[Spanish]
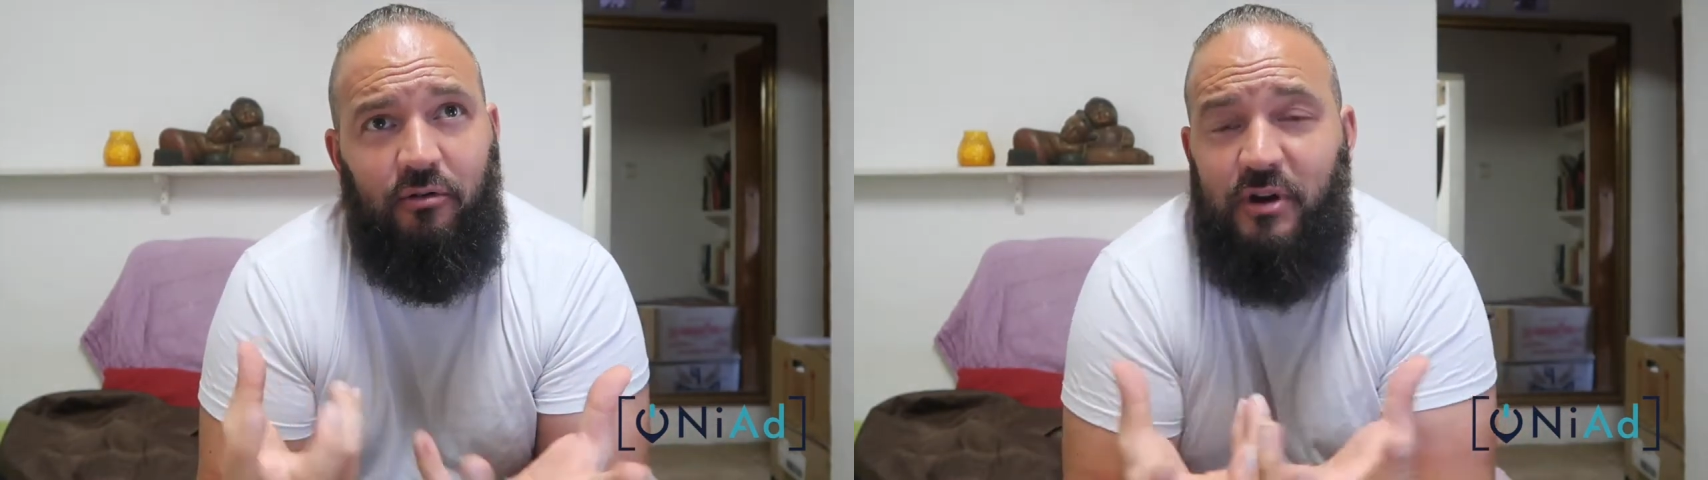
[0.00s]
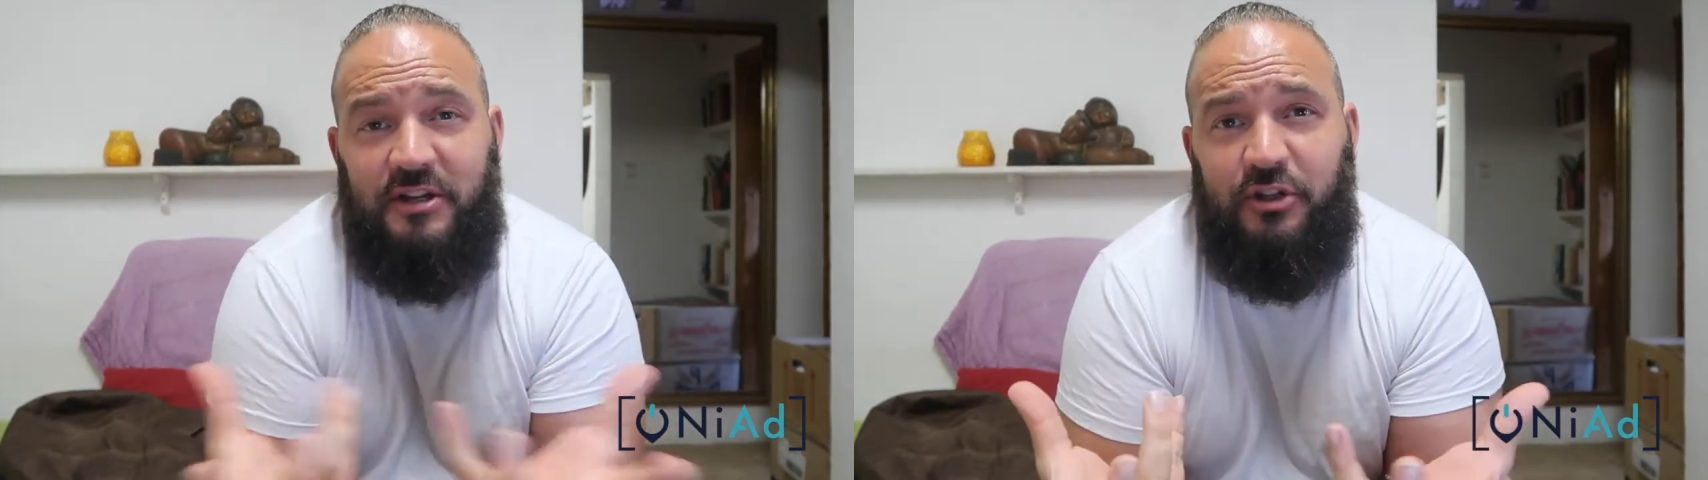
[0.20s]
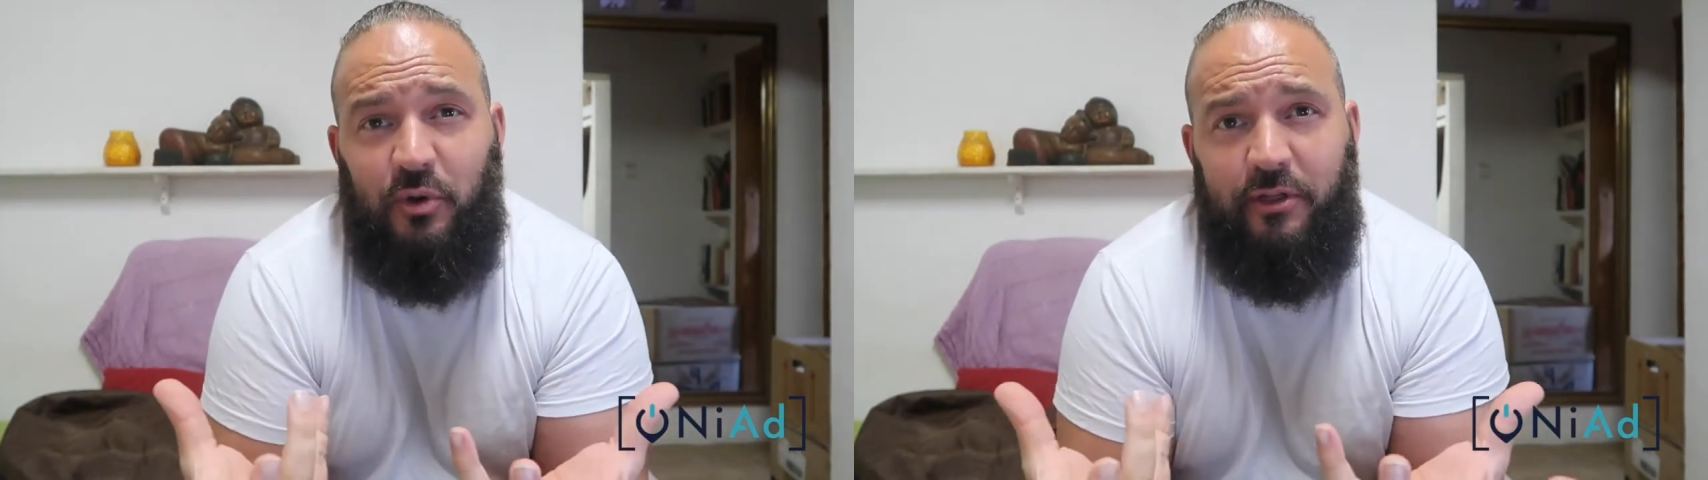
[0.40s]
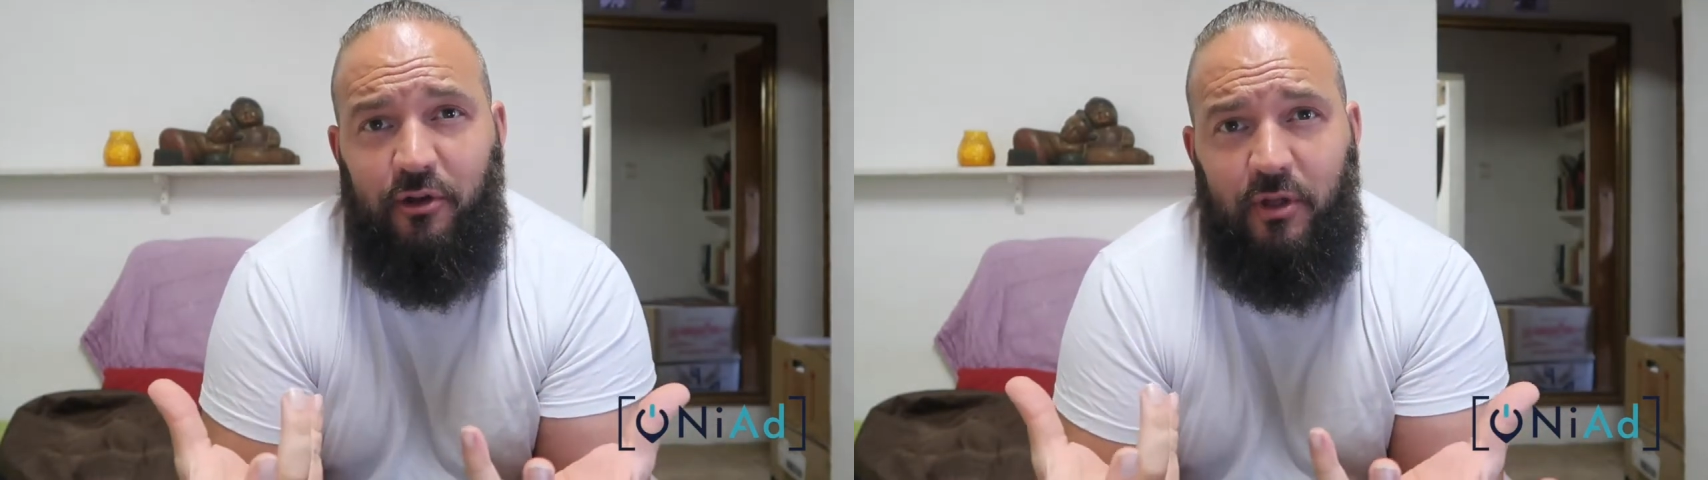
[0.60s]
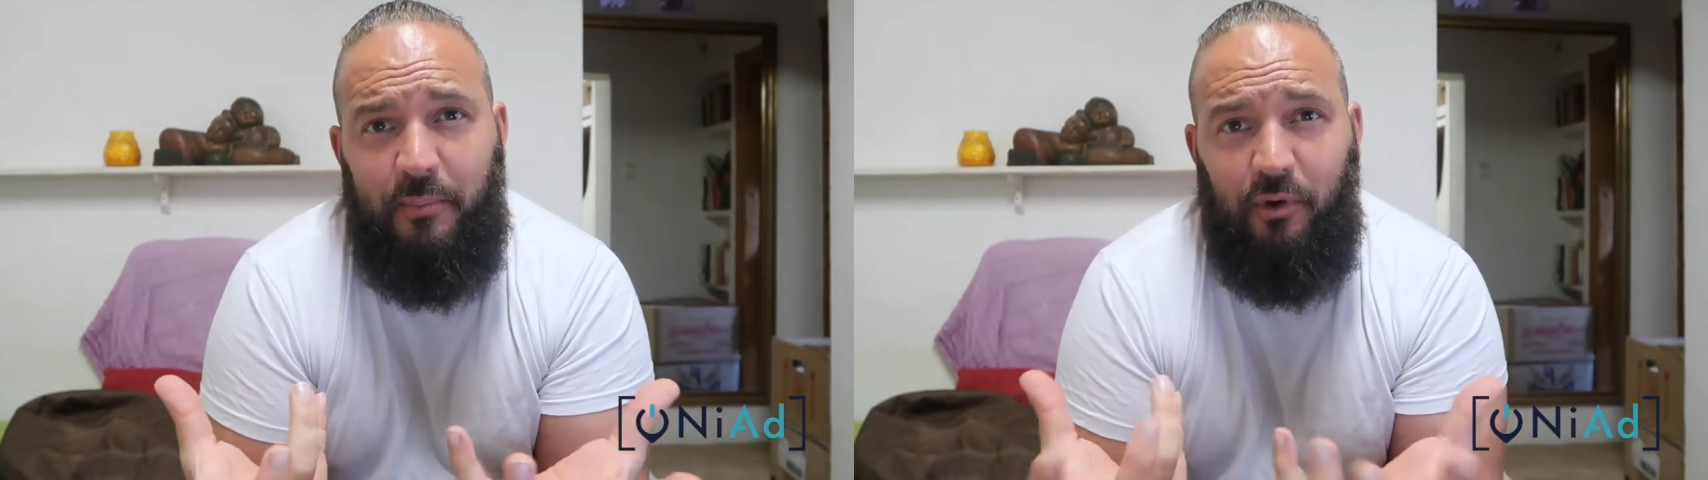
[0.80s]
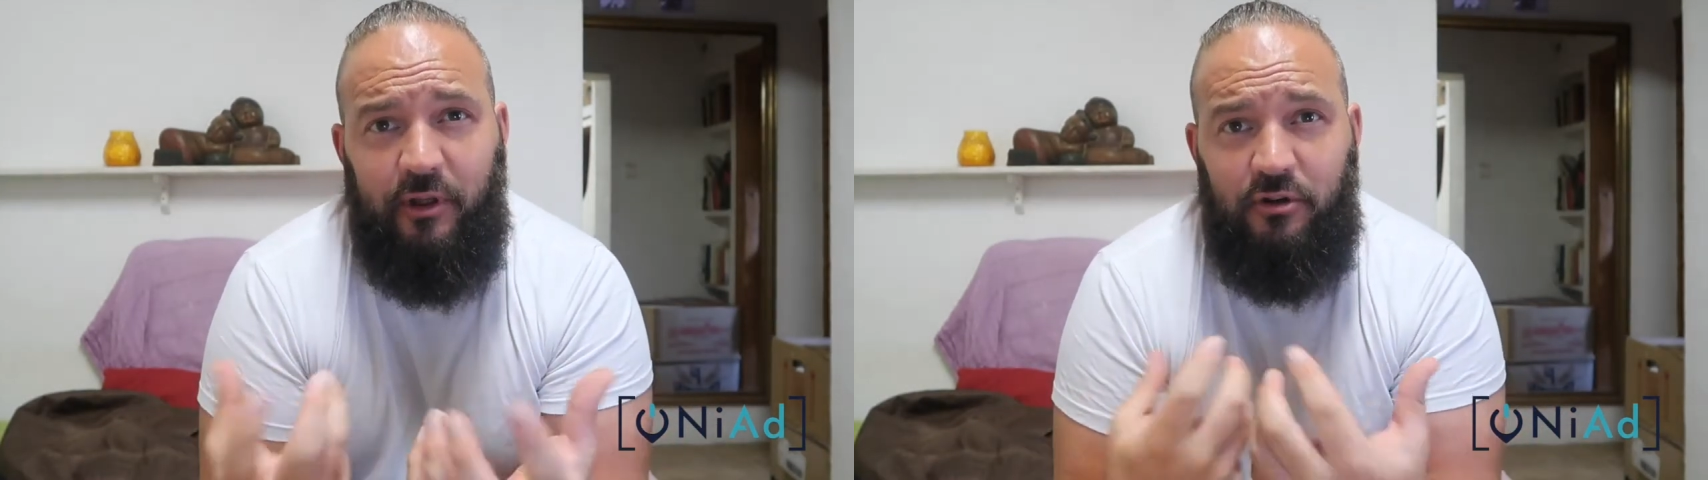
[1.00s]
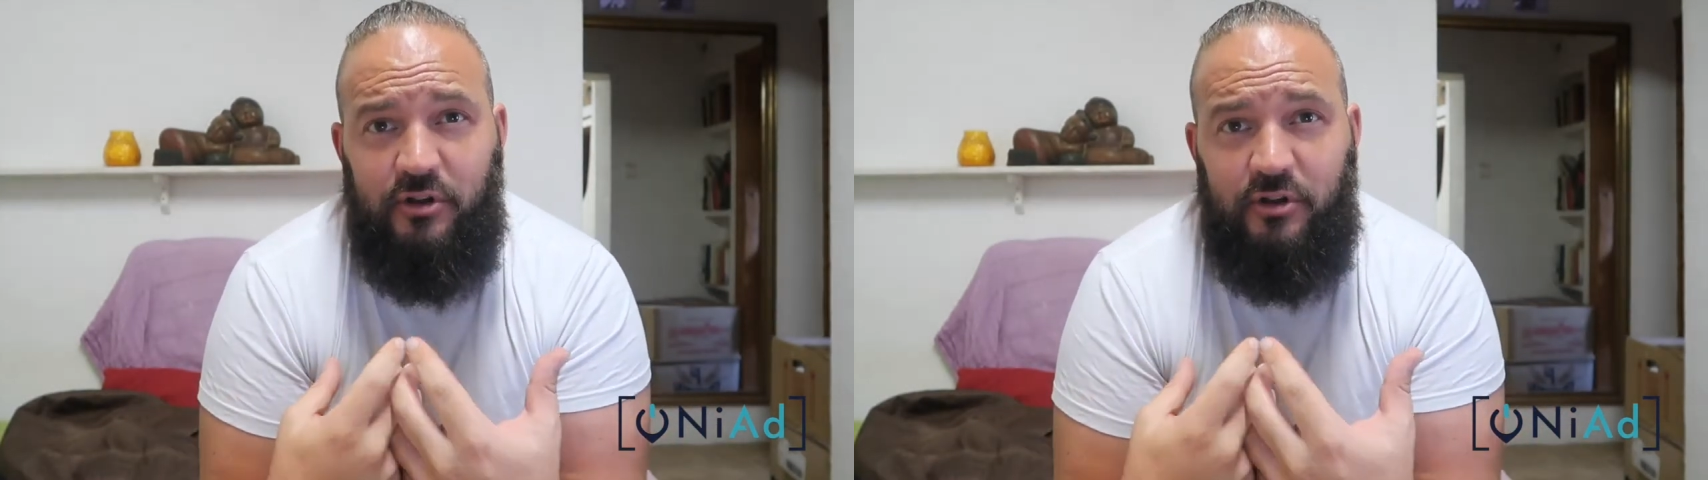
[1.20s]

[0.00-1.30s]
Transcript: una situación de poder,